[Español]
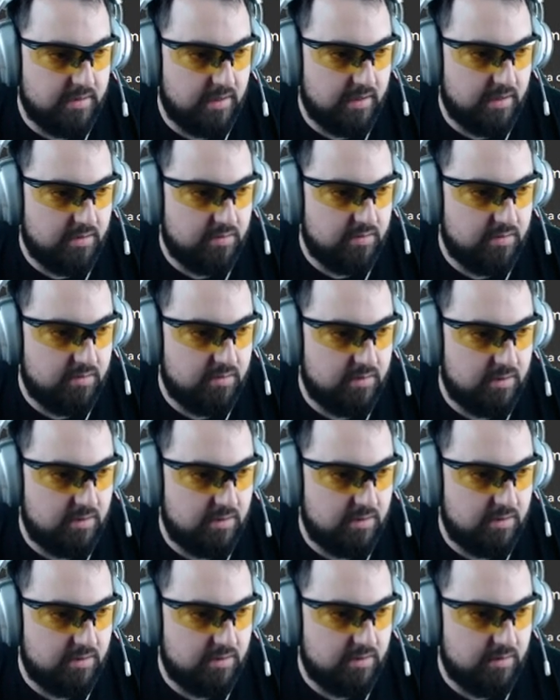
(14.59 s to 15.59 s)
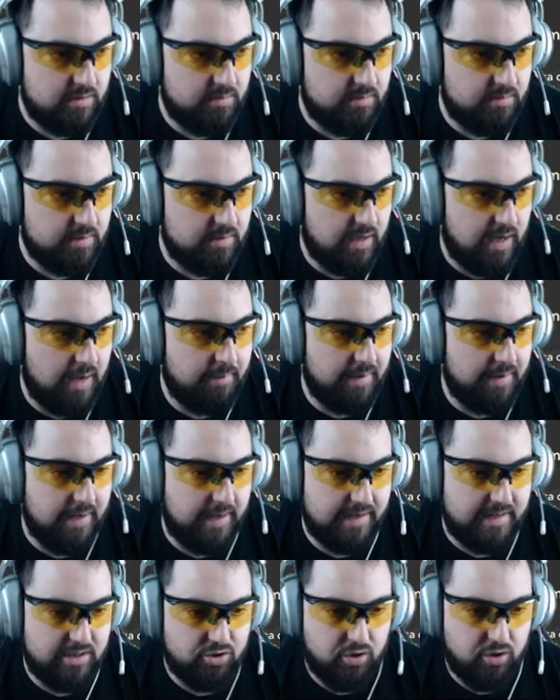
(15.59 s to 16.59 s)
Aquí son... Ah, vale,
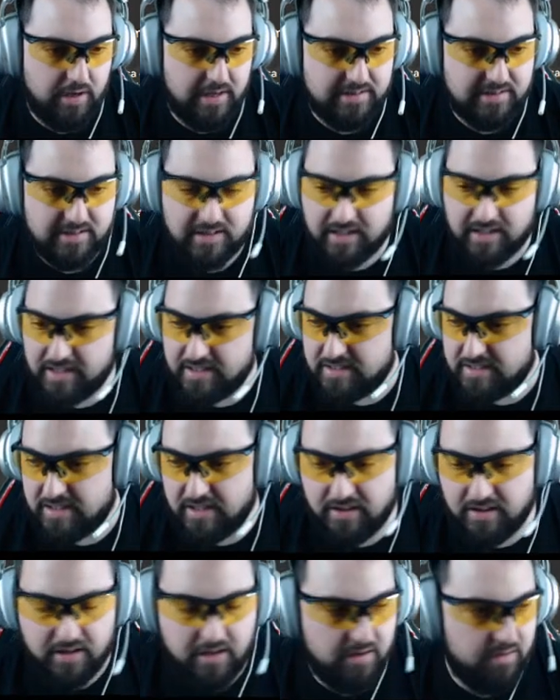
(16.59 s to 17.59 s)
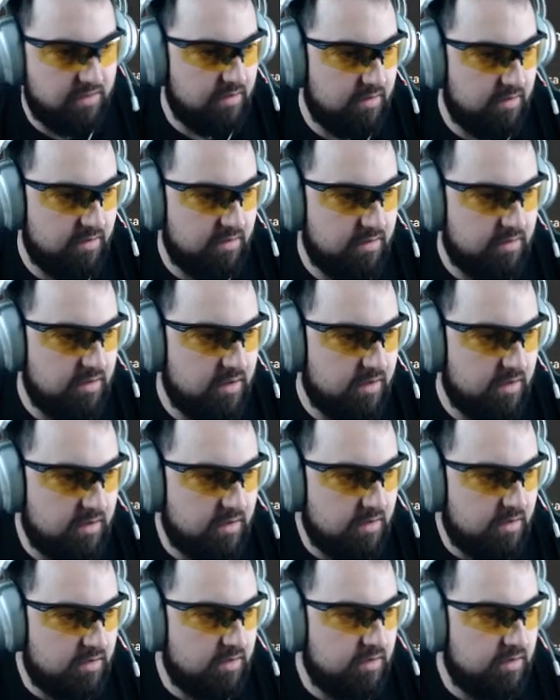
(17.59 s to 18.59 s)
aquí son las 3 y 10.
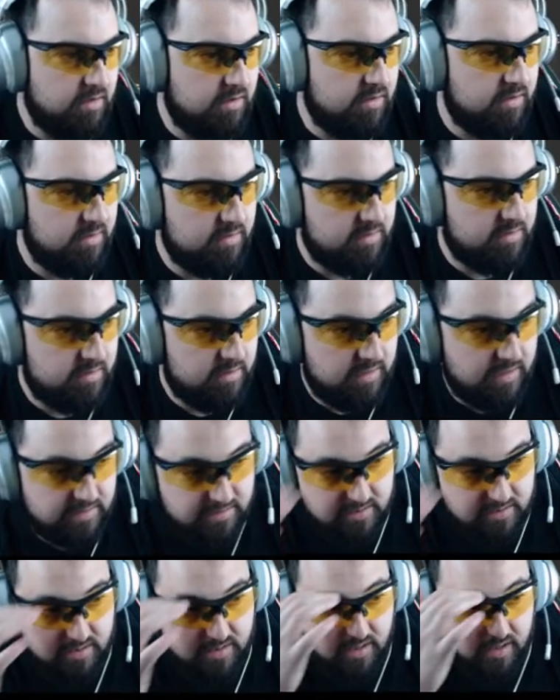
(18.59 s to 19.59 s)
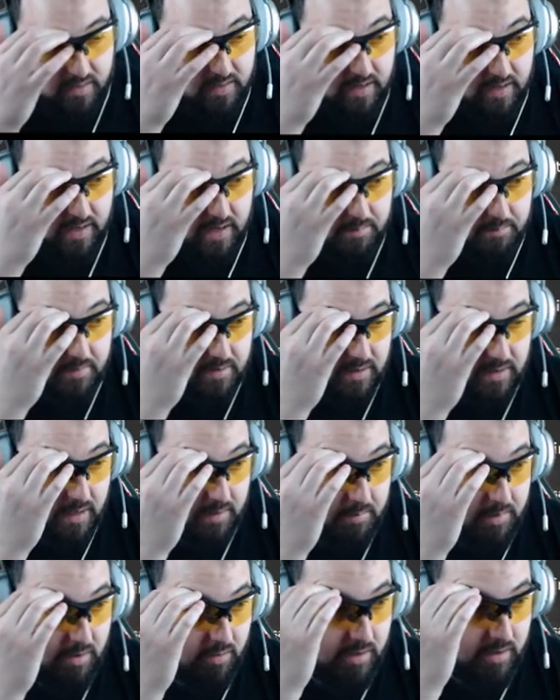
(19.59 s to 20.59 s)
Las 3 y 10 de la, de a
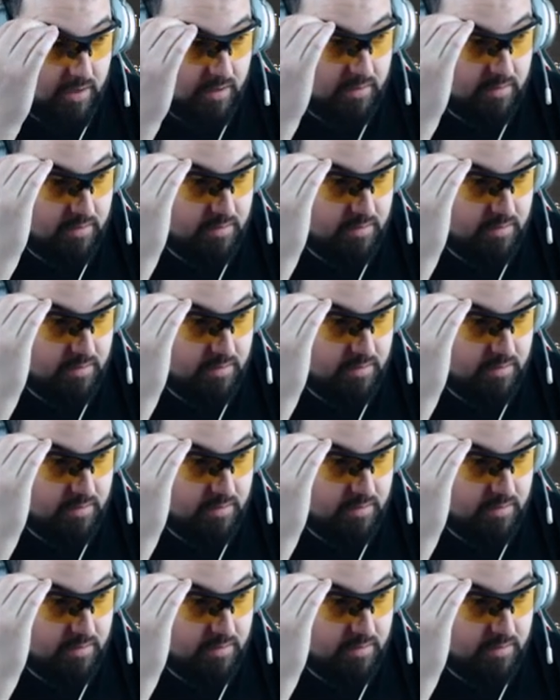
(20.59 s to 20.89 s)
mediodía.